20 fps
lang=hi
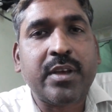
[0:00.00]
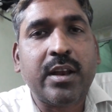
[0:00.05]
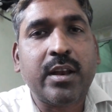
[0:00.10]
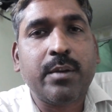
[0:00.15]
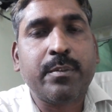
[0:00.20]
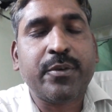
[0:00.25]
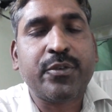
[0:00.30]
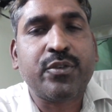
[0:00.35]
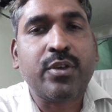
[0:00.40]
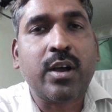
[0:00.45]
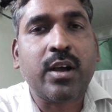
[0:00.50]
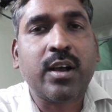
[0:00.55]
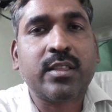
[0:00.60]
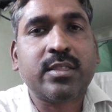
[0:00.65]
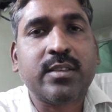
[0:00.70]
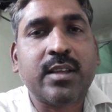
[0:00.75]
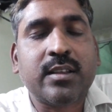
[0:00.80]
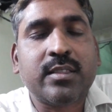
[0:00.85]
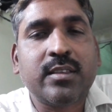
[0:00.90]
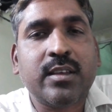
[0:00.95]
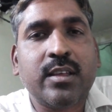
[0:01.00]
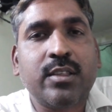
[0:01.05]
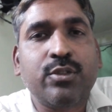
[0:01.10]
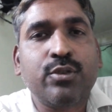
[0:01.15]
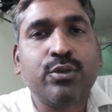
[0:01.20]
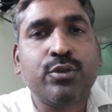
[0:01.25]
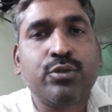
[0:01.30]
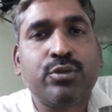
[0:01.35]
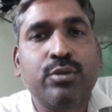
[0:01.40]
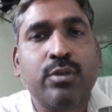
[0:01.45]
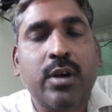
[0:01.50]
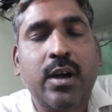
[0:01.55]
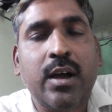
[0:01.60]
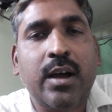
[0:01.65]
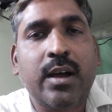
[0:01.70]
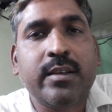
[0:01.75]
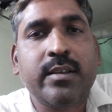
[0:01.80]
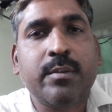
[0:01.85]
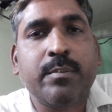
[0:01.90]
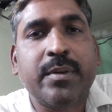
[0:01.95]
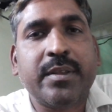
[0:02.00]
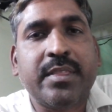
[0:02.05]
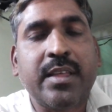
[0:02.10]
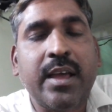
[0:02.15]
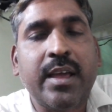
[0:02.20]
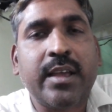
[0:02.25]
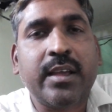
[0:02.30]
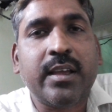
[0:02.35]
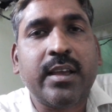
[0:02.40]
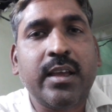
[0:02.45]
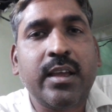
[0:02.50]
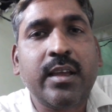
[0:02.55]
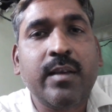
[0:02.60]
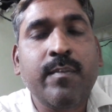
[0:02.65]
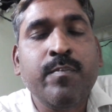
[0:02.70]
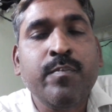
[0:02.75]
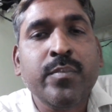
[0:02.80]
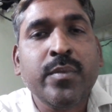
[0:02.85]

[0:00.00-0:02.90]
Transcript: चैनल में स्वागत करते हैं दोस्तों आज हम बताएंगे